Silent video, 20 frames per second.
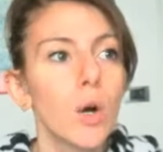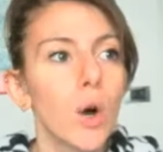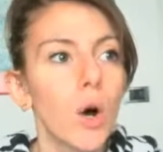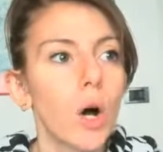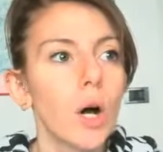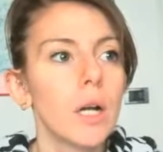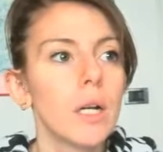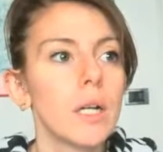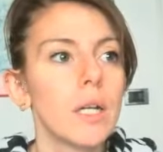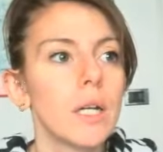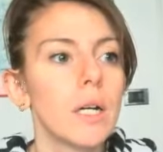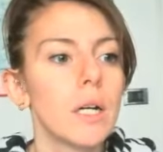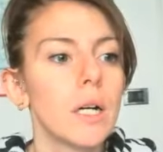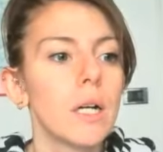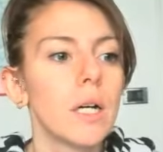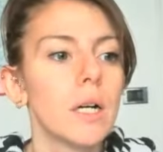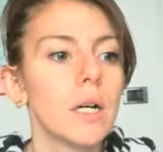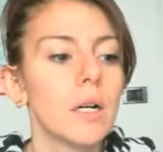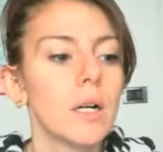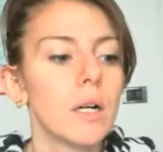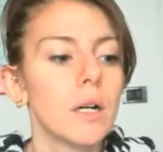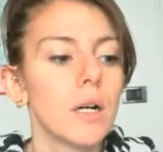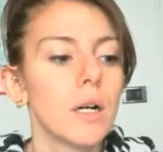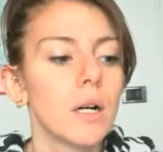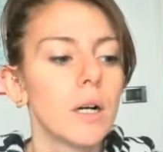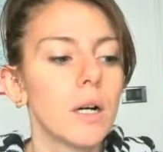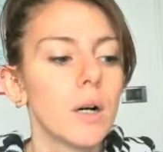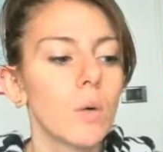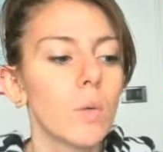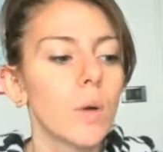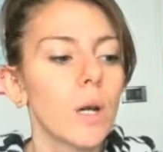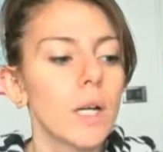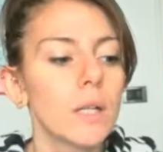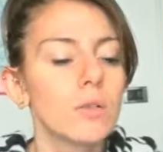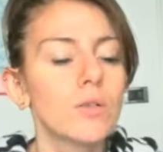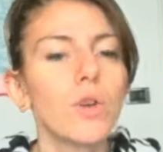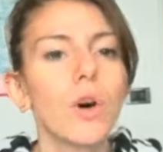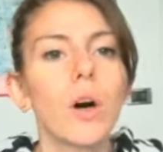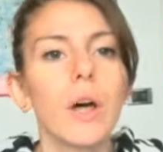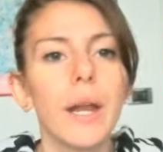con uh,
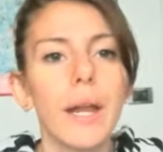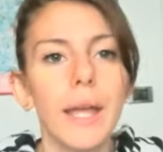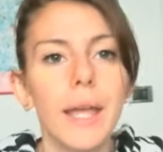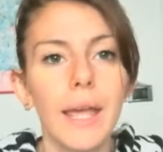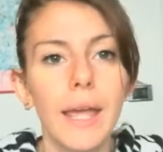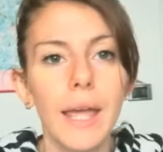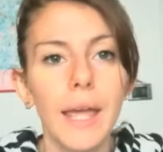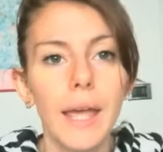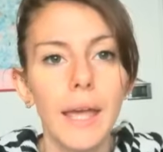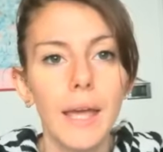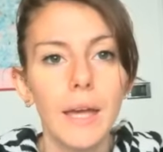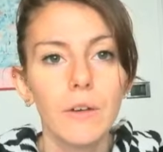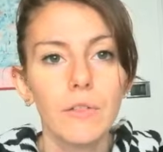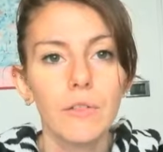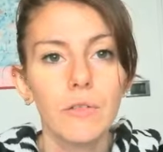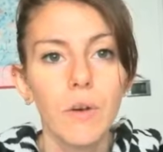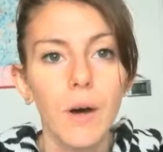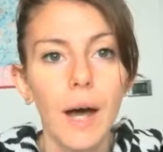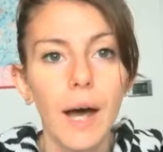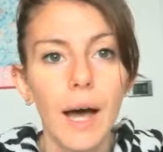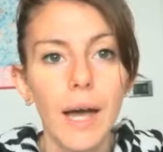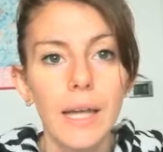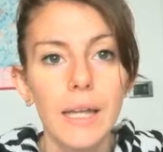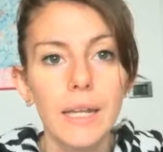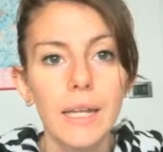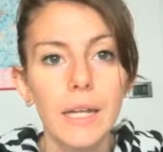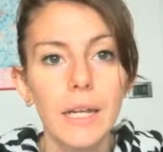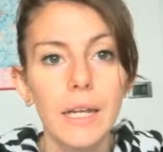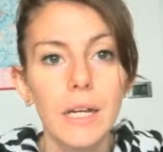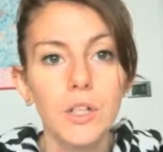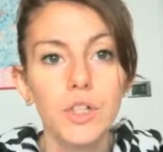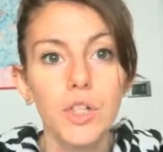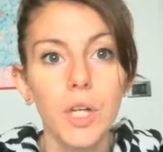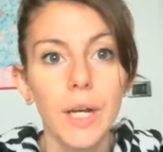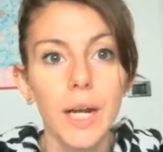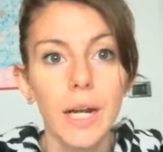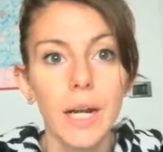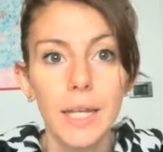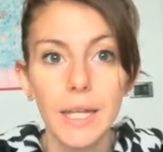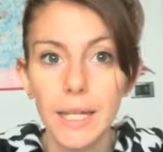quell'attore che fa il
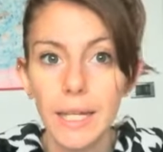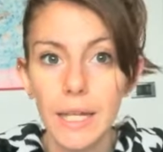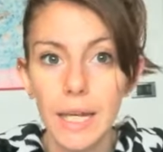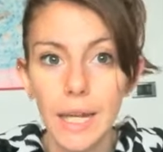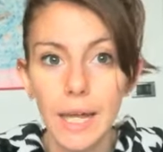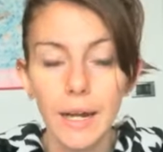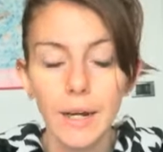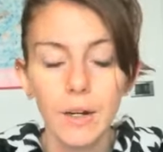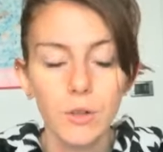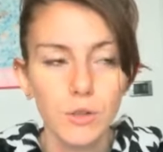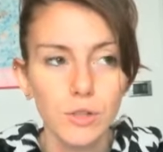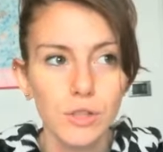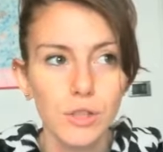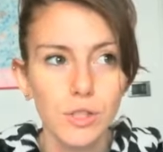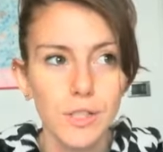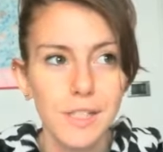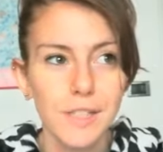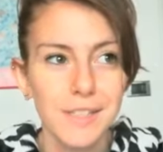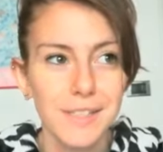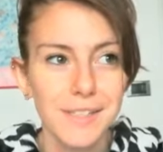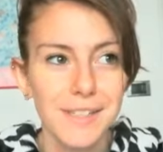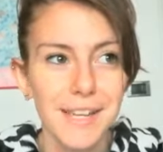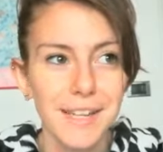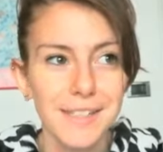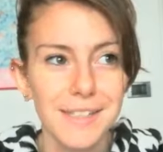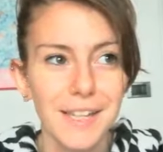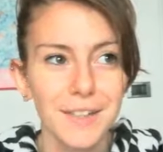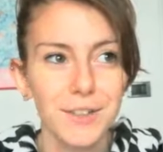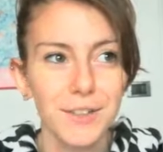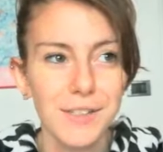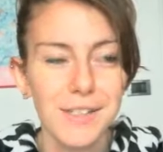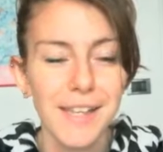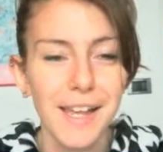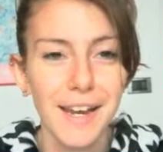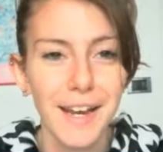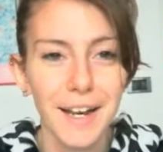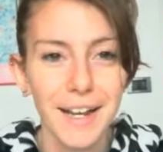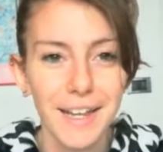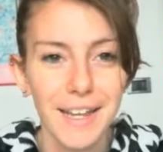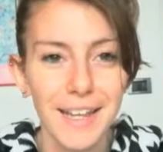serial killer, non so se scherzando, il
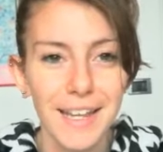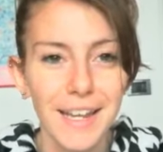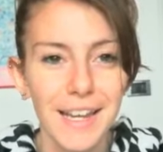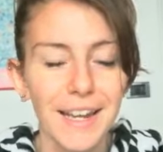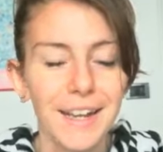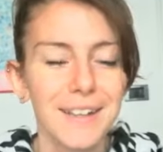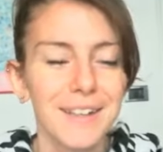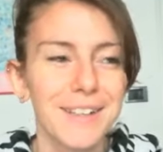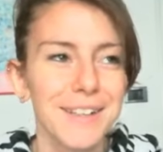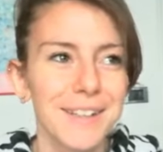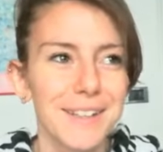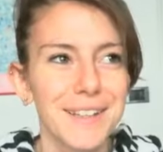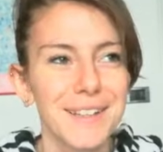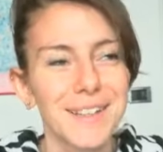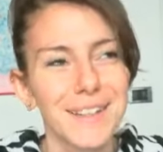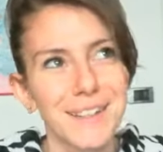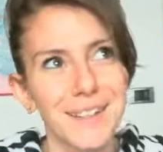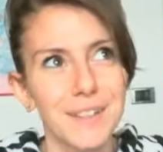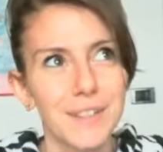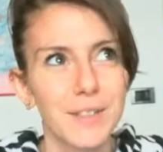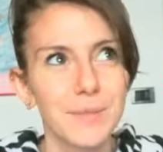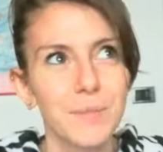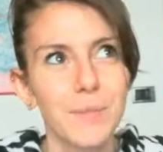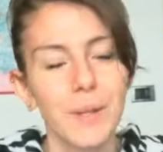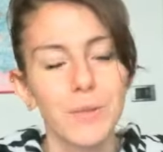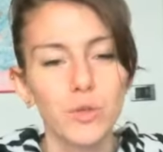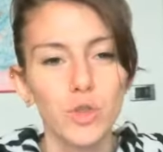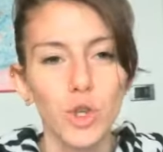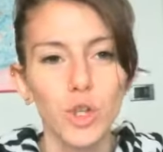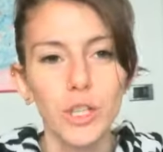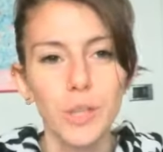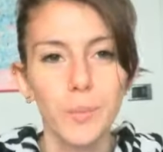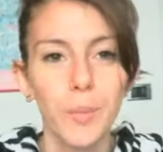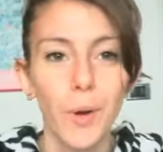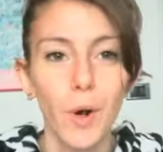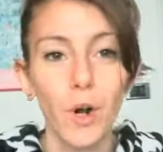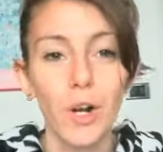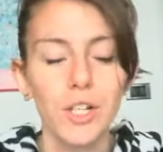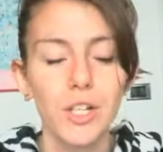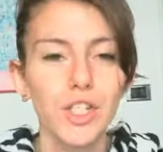serial killer, che, che è un gioco di
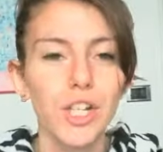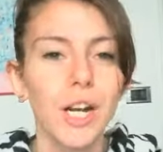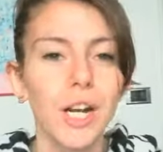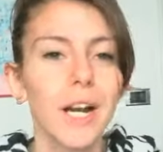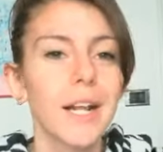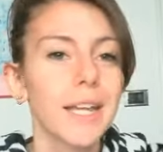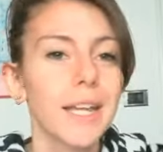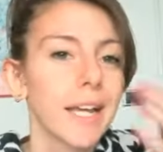parole, il serial